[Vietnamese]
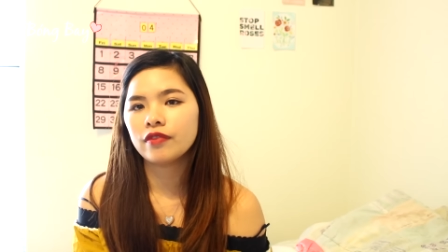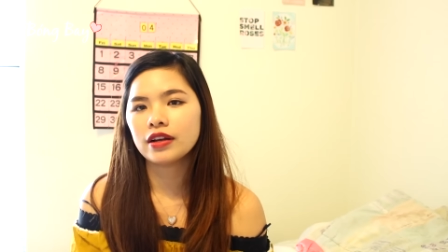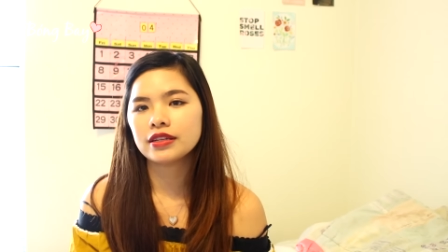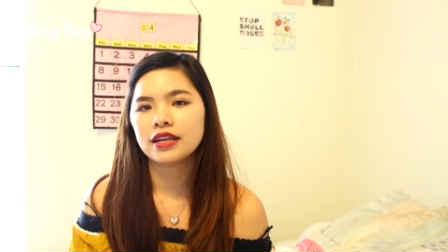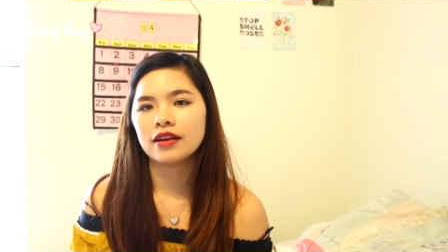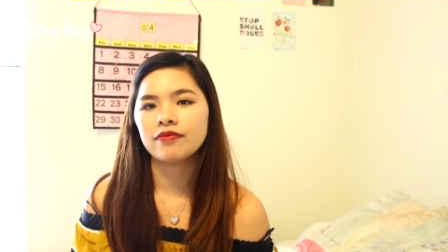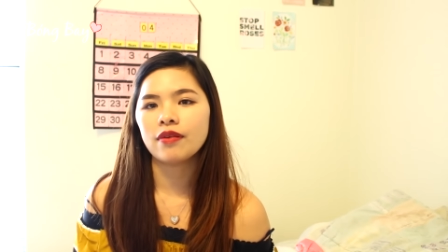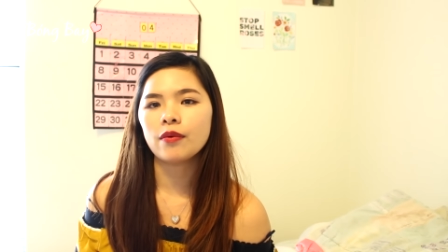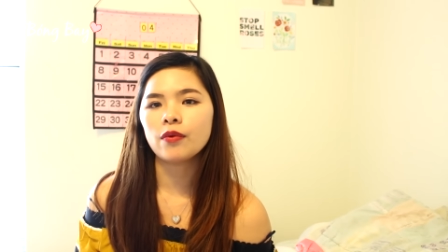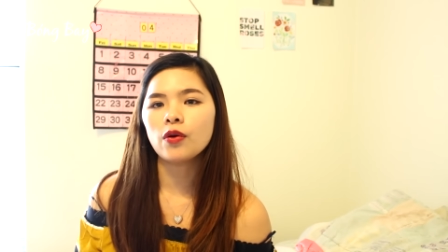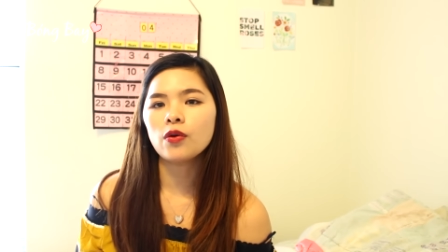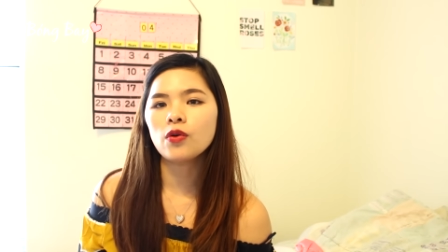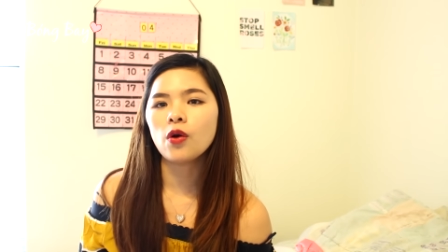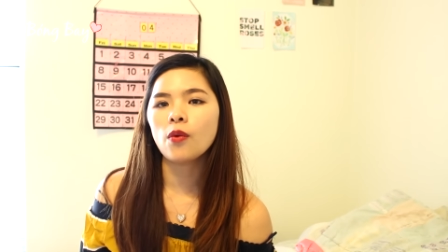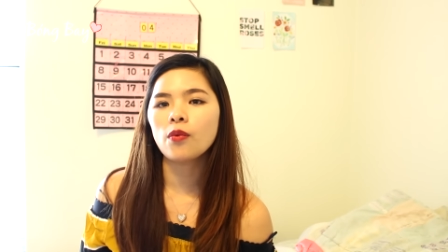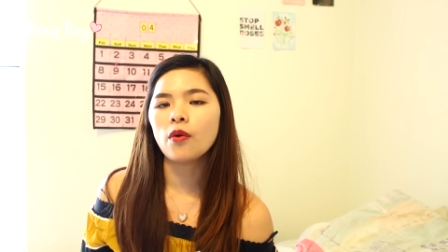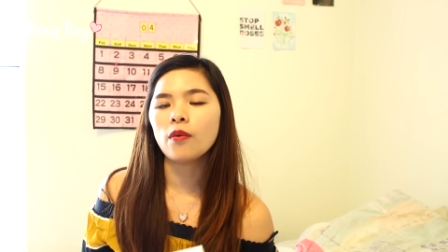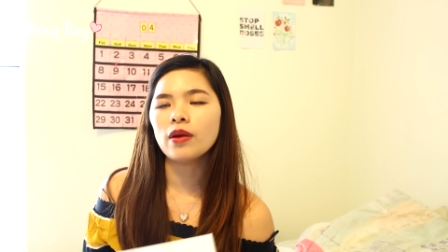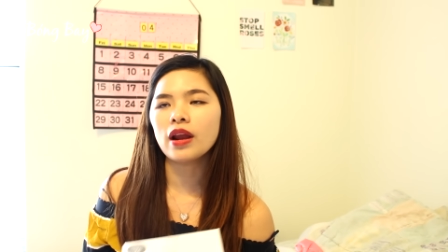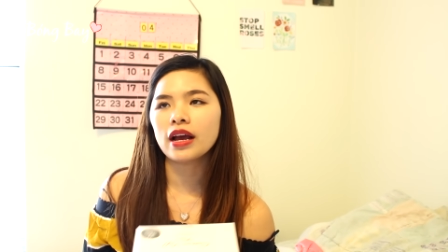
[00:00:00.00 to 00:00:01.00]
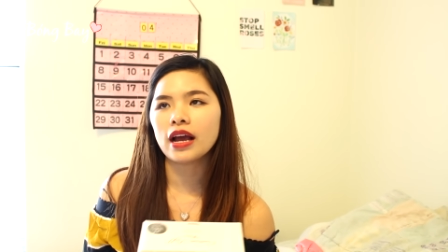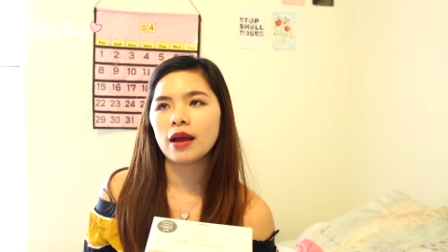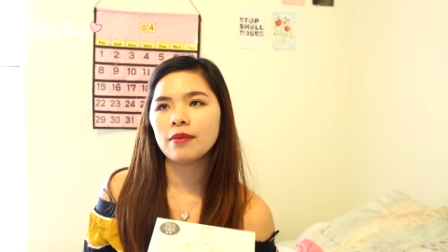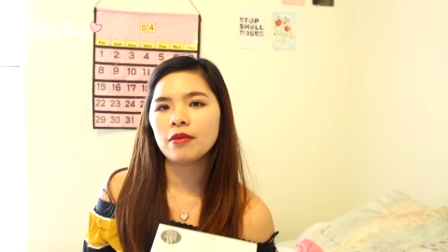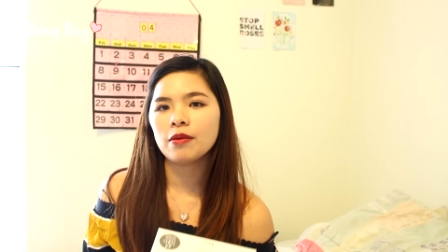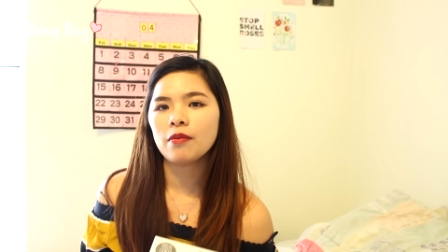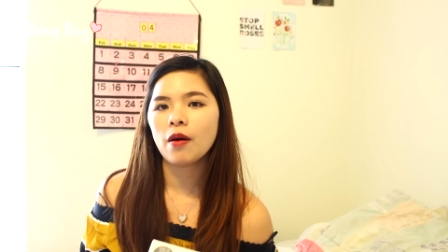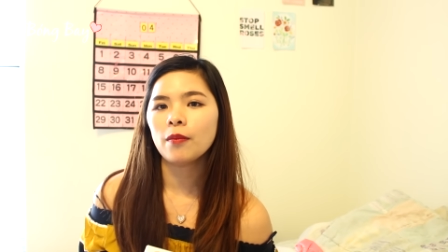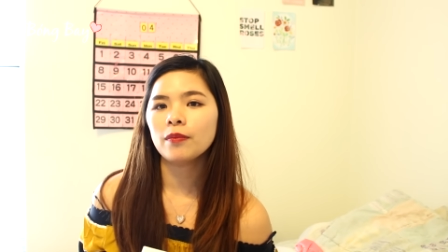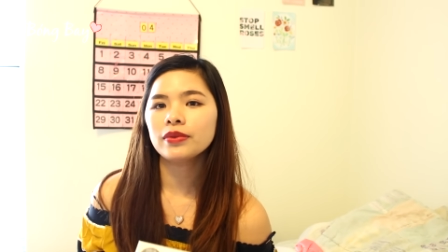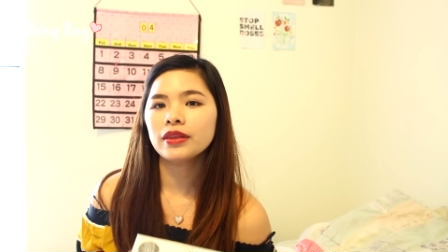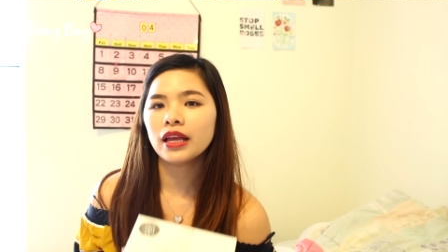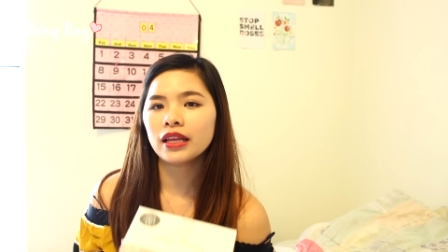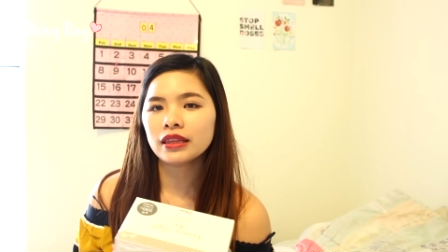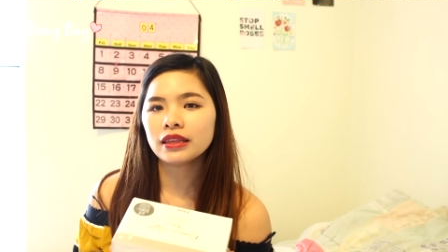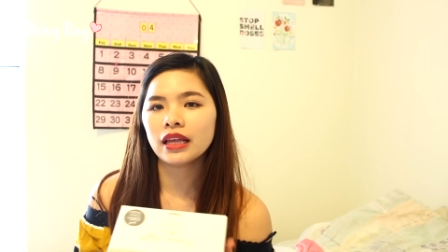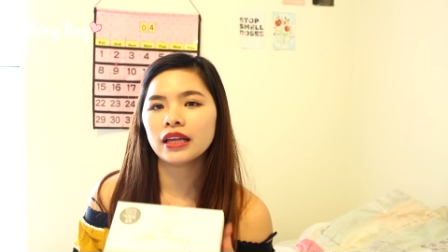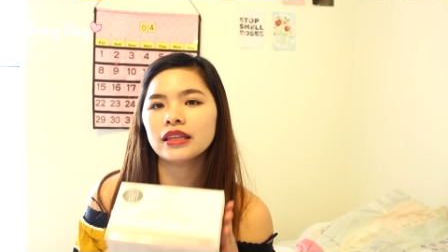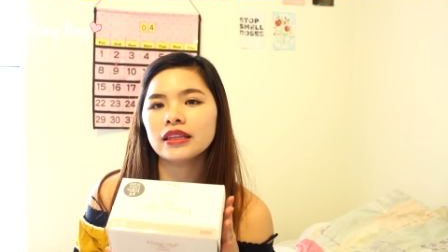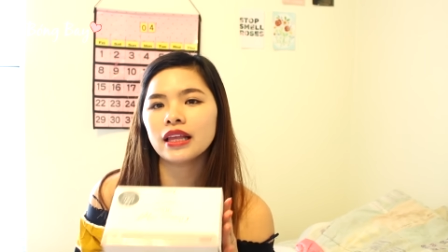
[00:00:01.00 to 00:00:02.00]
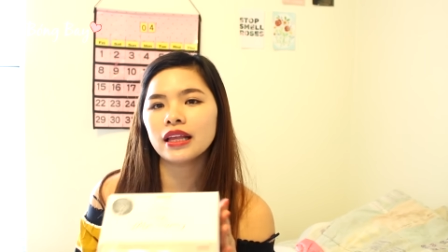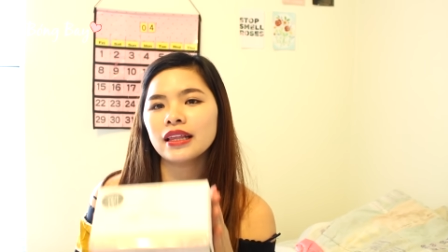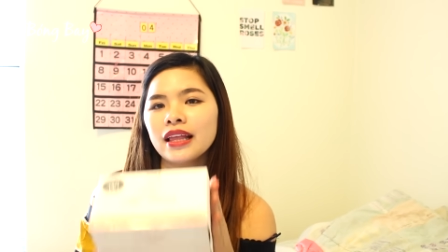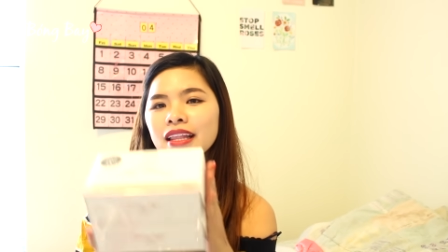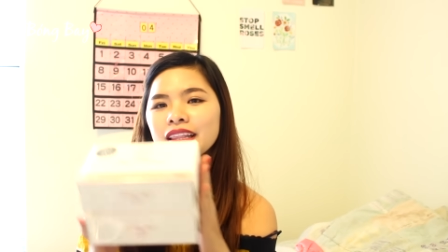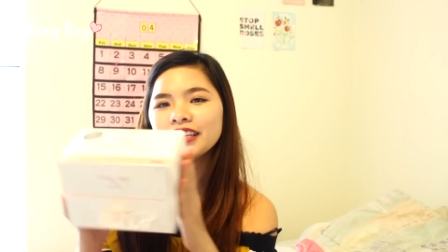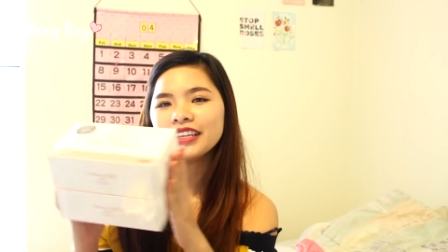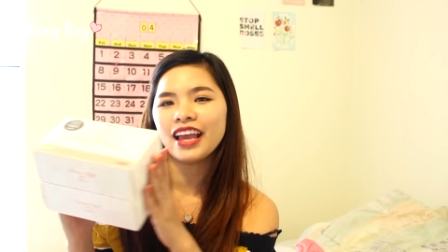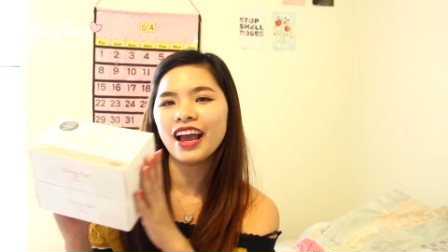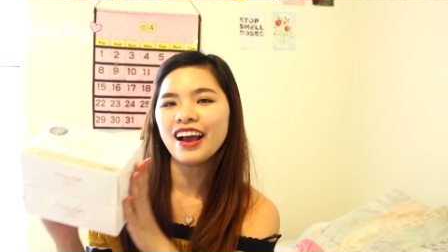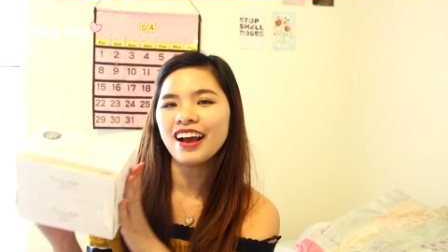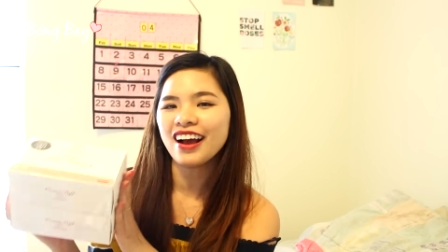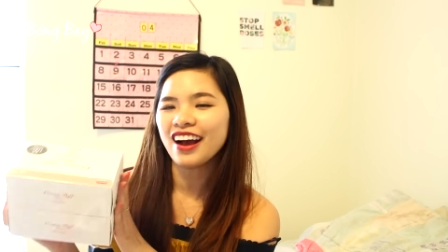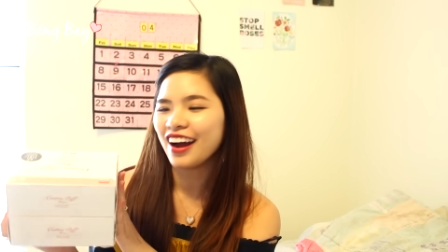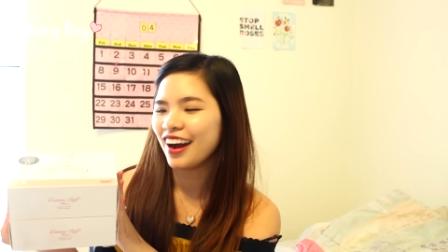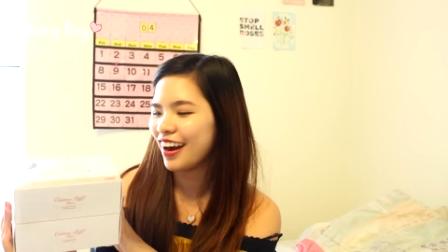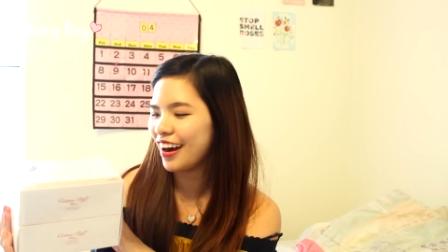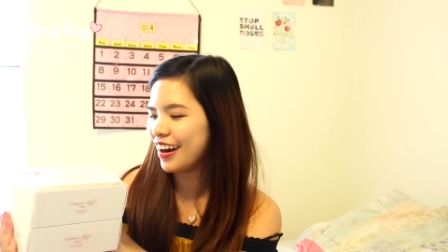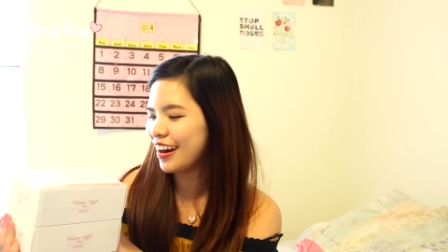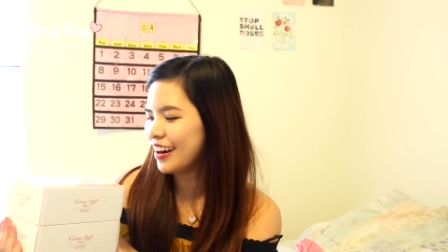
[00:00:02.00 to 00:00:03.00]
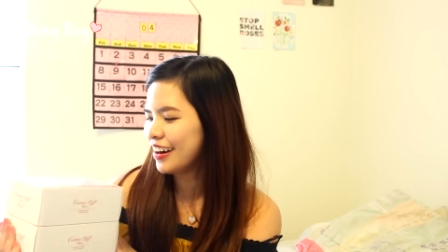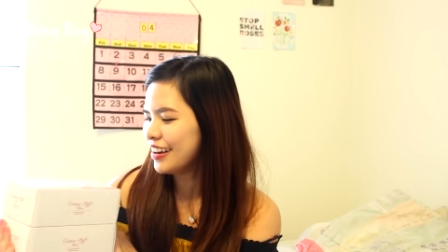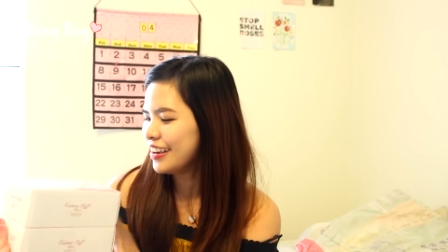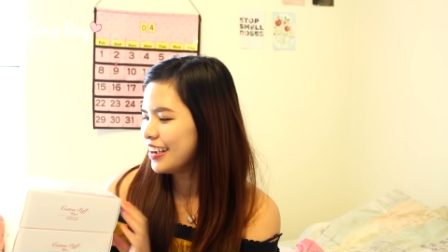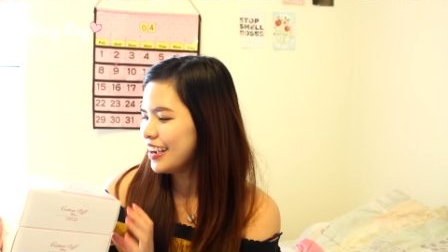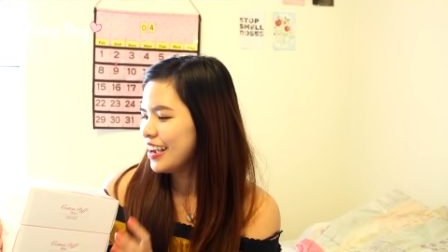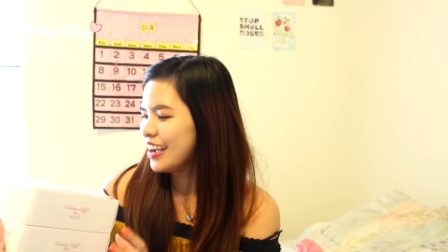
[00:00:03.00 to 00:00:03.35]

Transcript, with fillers: và sản phẩm cuối cùng cũng là cái mà bóng thích thích thích thích nhất ở